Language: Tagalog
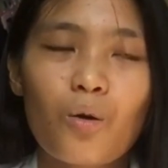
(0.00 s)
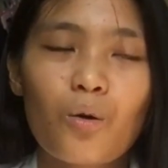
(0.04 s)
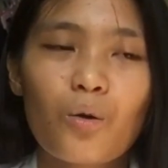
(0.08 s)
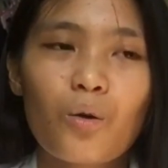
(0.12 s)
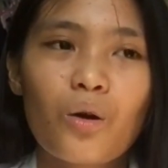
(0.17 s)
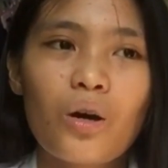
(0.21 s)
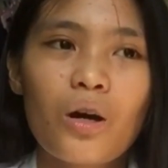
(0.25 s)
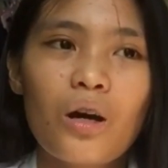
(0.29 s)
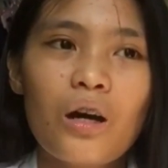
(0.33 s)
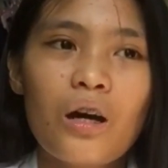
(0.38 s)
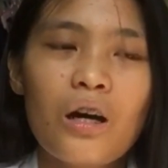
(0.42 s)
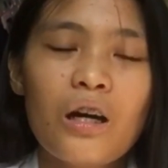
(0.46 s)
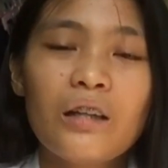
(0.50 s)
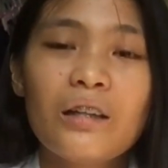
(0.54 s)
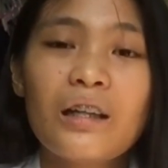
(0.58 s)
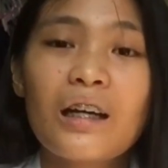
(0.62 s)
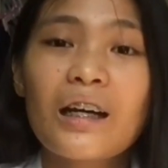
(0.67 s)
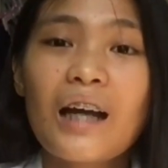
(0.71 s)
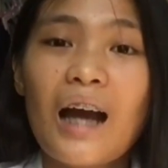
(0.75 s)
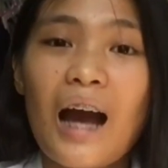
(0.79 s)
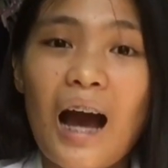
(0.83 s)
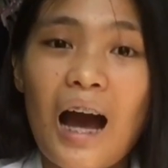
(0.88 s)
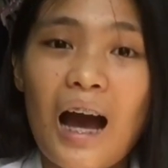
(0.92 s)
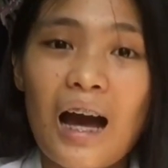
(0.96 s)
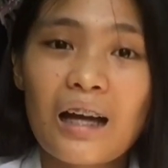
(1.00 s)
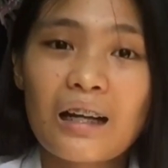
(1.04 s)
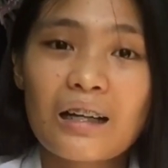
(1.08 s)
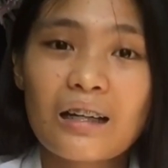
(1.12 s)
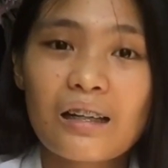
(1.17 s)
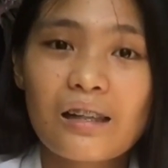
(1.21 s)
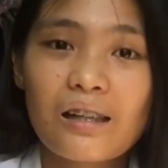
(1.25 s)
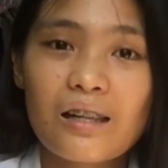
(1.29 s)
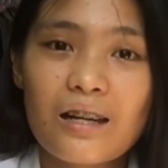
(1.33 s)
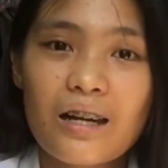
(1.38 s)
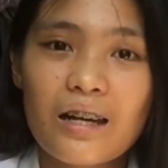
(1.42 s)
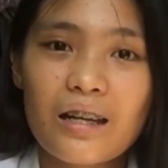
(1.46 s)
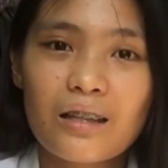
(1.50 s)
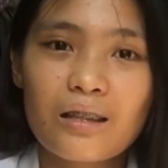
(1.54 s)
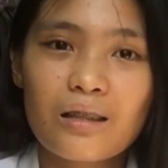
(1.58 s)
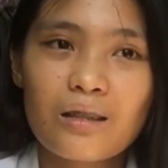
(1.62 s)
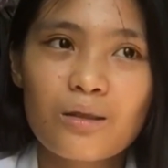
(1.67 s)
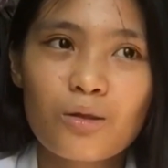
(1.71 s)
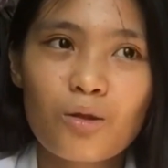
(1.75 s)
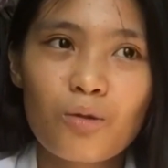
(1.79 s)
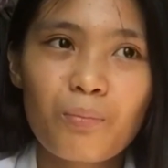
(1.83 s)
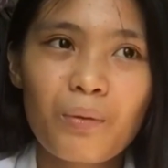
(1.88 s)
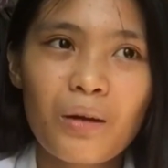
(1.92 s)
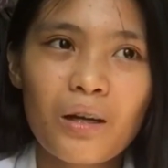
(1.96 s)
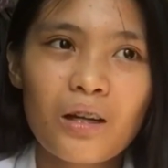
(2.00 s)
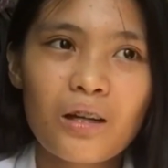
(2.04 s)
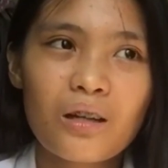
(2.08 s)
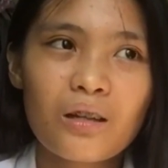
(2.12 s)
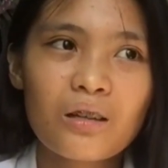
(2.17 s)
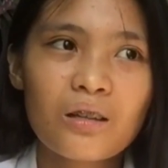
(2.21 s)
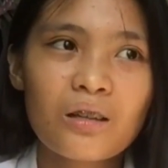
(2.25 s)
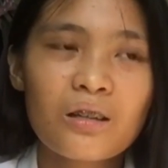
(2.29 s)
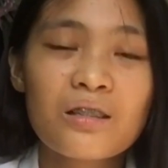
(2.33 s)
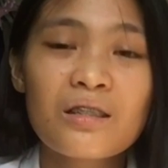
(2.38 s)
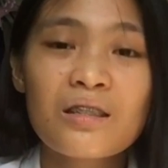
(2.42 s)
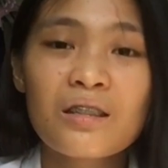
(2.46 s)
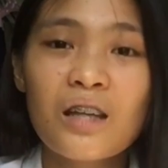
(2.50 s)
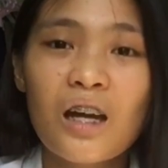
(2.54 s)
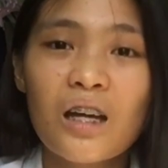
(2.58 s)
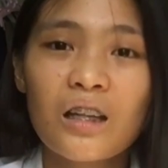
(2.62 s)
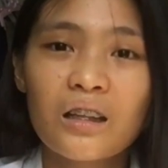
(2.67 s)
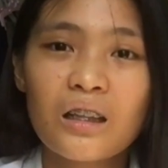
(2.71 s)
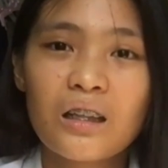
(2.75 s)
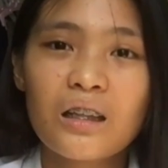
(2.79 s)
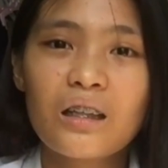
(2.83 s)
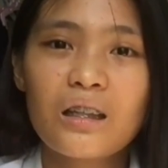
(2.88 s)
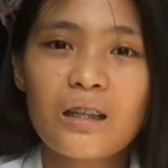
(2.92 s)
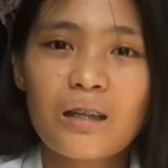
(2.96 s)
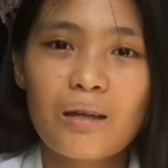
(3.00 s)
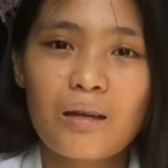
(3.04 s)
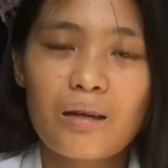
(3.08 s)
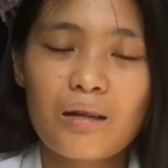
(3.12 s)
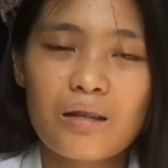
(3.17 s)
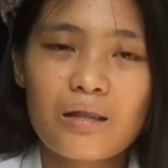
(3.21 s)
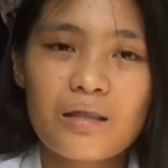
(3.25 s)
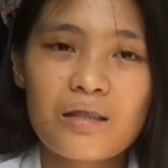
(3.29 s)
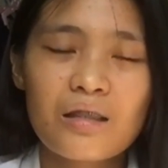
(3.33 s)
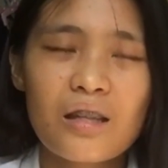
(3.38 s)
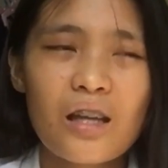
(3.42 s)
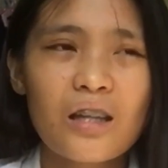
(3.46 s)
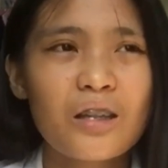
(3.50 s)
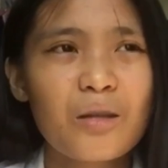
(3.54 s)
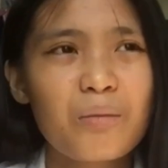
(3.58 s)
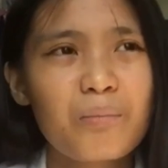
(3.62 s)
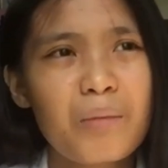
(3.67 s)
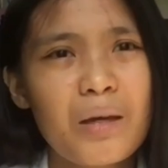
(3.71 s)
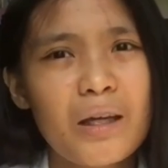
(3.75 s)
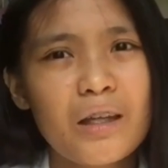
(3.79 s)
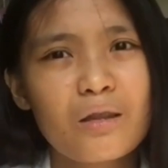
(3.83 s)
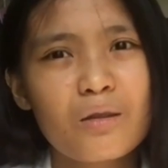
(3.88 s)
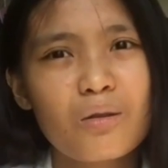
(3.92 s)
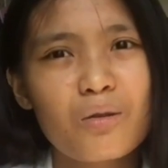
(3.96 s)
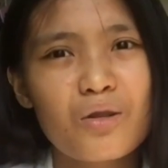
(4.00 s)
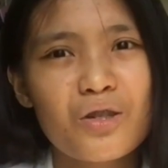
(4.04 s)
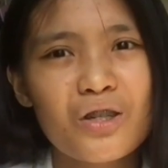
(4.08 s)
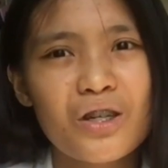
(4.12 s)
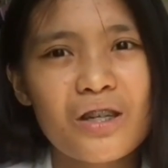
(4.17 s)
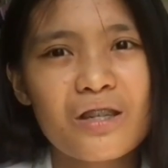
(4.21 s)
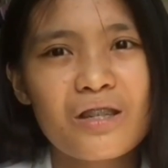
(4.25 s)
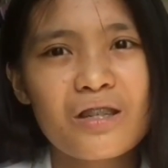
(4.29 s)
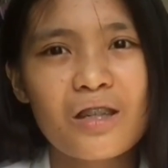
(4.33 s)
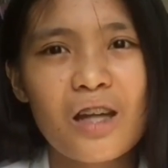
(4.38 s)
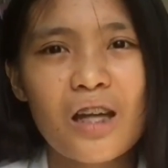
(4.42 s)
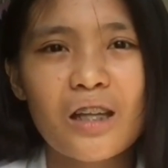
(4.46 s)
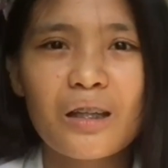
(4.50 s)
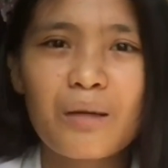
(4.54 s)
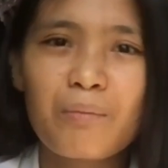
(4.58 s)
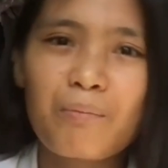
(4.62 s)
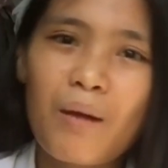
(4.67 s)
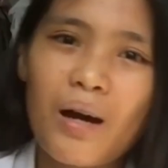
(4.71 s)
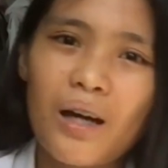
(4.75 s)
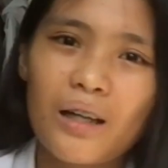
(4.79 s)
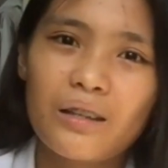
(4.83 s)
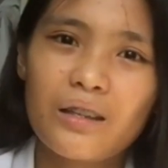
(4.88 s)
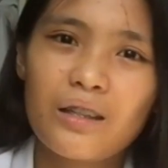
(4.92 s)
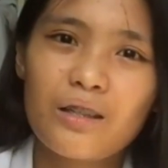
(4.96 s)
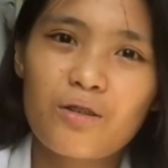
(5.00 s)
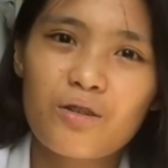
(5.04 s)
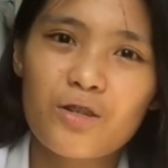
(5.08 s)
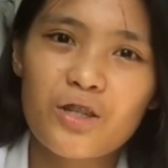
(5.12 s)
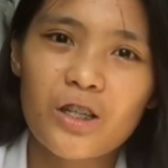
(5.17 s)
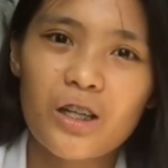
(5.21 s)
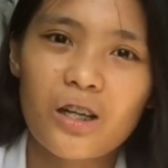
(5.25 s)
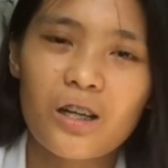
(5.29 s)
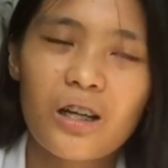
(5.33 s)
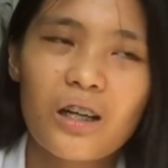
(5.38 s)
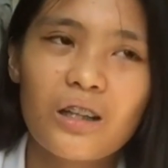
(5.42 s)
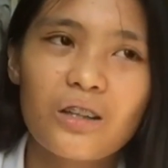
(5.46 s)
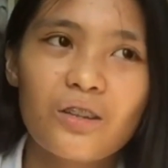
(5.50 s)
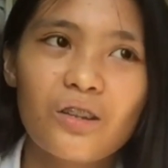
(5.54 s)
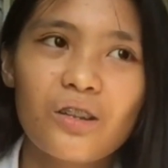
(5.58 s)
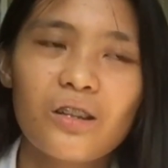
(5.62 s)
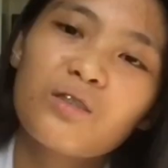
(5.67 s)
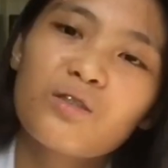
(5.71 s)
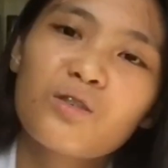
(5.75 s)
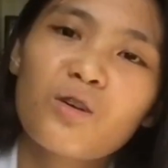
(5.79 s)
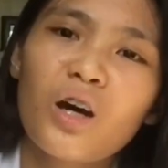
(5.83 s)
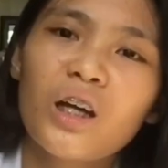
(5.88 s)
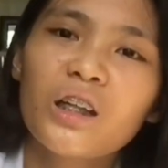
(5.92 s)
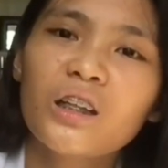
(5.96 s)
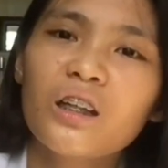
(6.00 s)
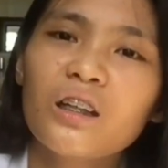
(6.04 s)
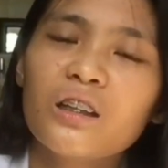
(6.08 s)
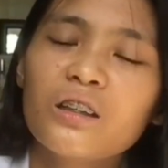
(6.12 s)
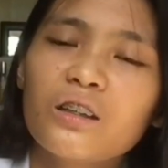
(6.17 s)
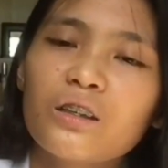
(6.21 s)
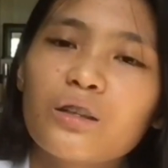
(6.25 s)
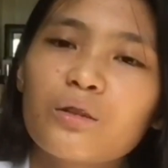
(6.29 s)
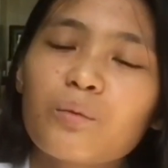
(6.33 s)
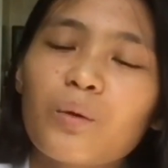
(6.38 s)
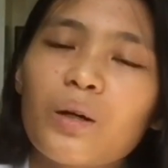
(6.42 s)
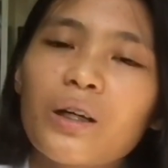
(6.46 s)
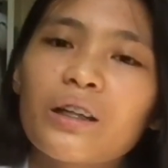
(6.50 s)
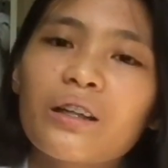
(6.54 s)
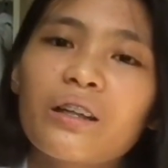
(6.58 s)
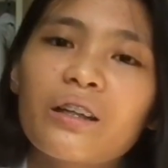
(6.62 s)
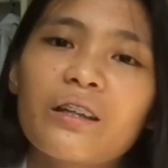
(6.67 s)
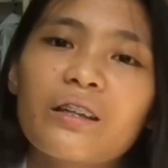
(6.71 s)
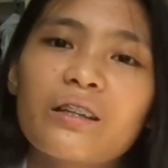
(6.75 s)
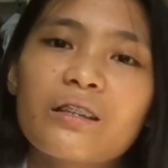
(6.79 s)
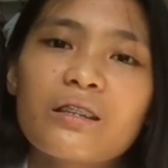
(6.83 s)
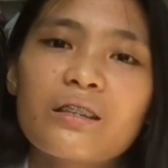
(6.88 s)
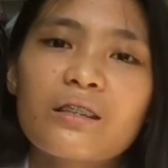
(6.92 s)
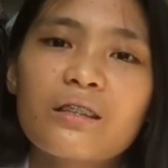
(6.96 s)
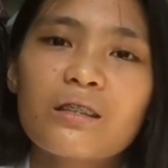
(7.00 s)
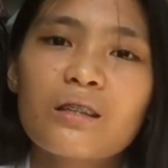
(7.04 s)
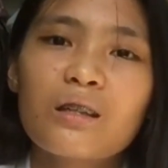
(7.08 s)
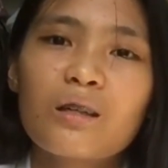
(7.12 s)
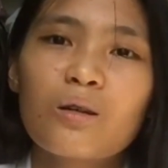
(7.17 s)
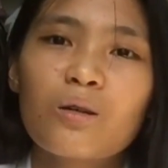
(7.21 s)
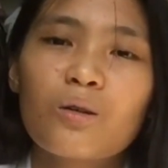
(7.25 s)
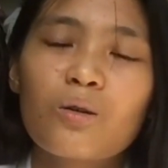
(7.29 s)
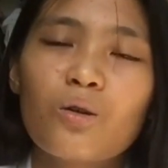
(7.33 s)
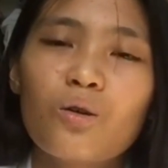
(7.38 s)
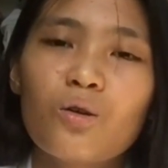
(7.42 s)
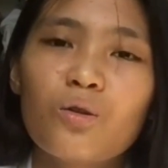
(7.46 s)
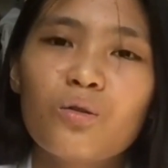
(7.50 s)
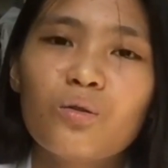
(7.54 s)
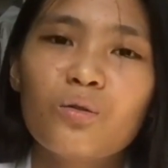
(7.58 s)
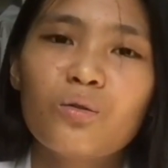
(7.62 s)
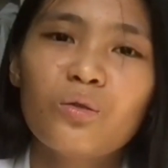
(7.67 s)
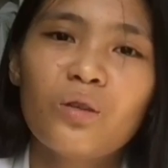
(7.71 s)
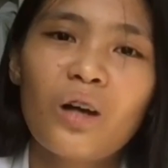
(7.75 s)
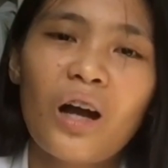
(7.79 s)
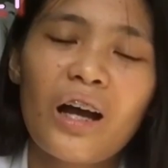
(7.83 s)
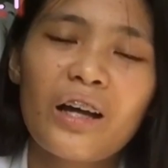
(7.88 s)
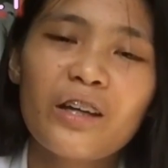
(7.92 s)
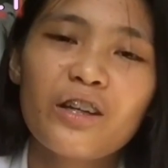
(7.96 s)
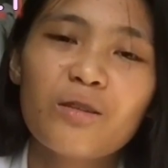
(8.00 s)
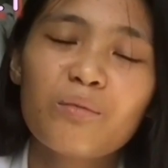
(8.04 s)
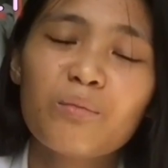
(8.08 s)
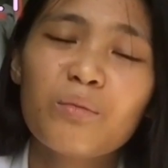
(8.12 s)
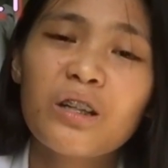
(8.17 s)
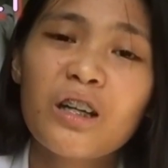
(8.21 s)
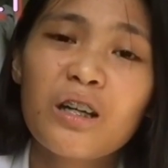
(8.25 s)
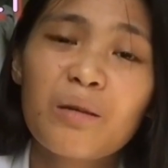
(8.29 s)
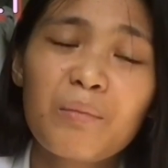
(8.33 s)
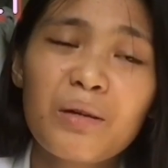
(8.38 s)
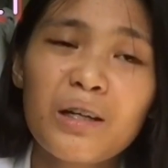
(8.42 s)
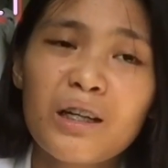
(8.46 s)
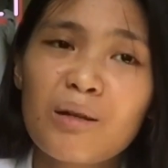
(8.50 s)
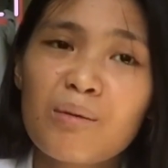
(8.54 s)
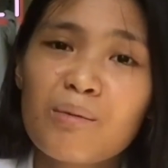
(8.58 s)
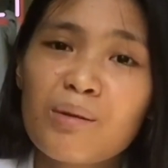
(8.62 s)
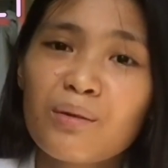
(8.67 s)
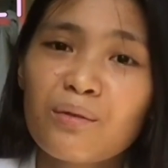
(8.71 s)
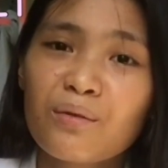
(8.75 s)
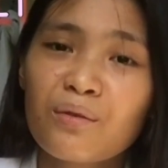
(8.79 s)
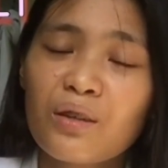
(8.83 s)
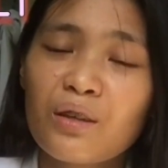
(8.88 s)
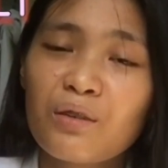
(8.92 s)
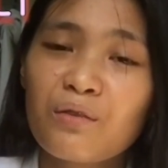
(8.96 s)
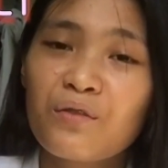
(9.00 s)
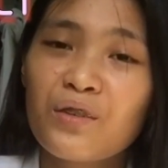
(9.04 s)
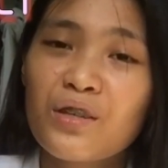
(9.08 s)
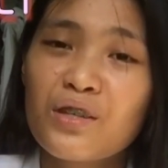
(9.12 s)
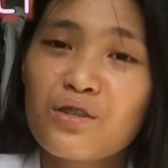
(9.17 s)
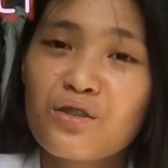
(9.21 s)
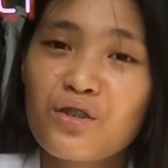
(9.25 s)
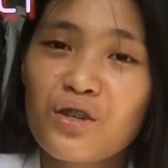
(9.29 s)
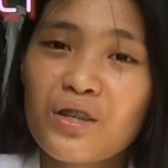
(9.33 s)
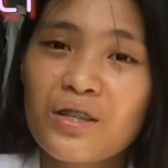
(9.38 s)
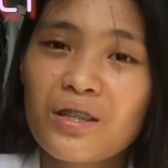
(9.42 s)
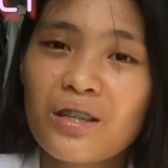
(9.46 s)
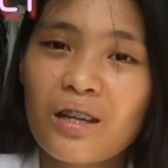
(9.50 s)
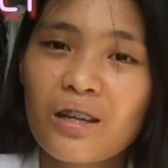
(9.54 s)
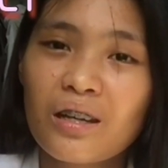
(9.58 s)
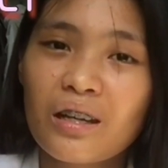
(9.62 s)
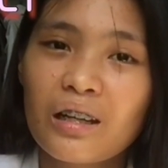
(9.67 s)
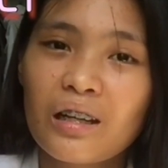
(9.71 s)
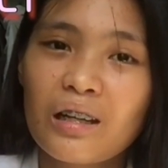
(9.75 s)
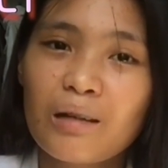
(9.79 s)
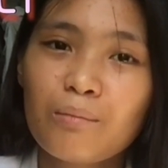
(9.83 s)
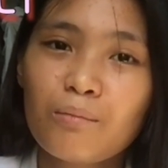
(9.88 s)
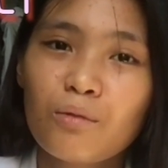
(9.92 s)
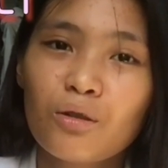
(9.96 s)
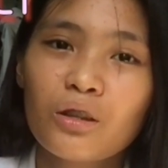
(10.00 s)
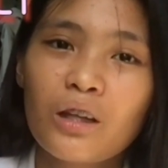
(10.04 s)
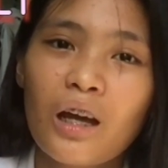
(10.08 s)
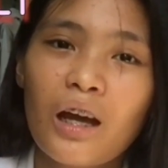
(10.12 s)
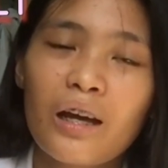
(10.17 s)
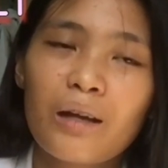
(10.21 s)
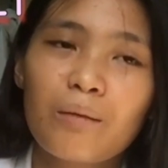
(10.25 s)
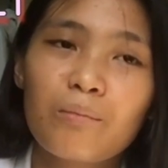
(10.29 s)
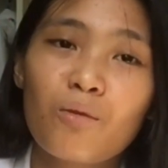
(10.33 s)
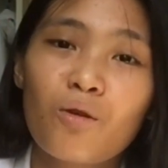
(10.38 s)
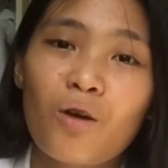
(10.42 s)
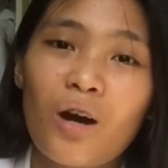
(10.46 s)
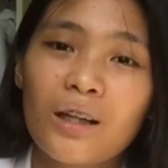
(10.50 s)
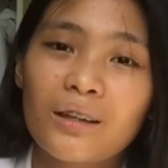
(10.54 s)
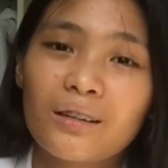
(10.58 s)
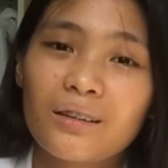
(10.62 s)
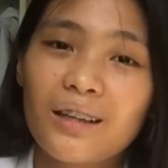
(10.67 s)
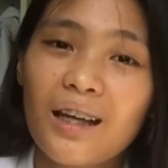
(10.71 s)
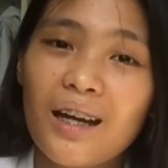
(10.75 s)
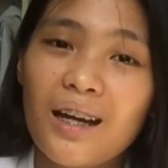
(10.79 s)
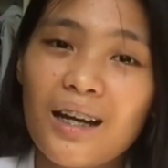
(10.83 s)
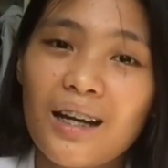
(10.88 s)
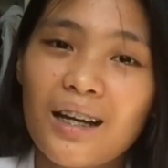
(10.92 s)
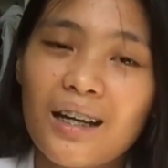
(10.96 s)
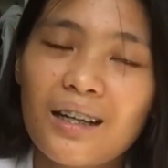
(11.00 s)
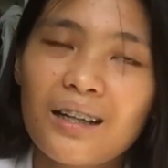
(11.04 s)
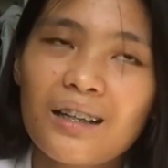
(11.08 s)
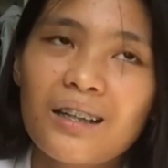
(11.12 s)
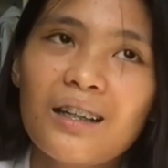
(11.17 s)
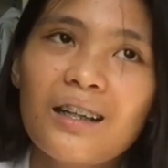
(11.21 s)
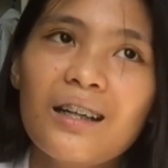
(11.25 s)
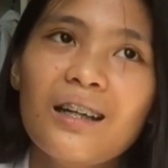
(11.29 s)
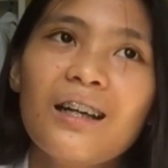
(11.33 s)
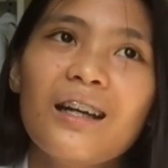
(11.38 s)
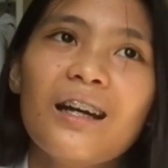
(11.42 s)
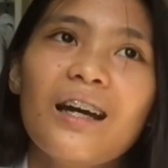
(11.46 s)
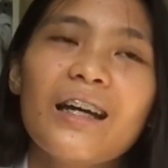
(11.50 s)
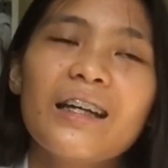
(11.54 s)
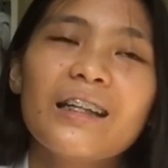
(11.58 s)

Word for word: akong nag-aaral rin. So parang study, study mate ko siya, study buddy ko siya, ganun. So another one is, kung ayaw mo naman na mag-video yung sarili mo dahil mukhang tanga,